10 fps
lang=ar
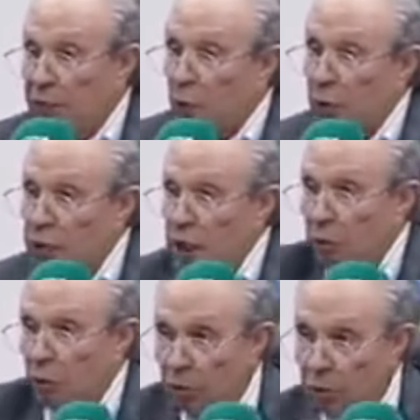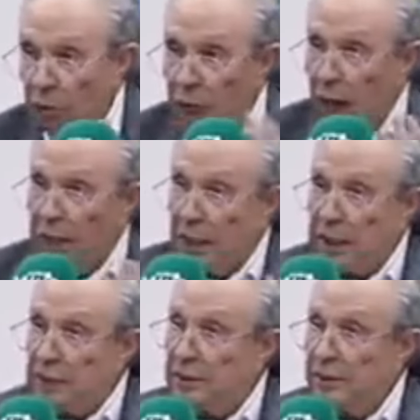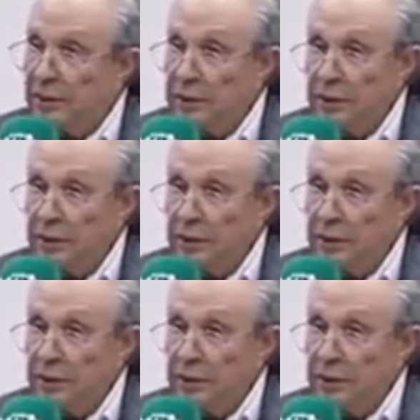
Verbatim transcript: لا فورتير ونقول له الله يعنيك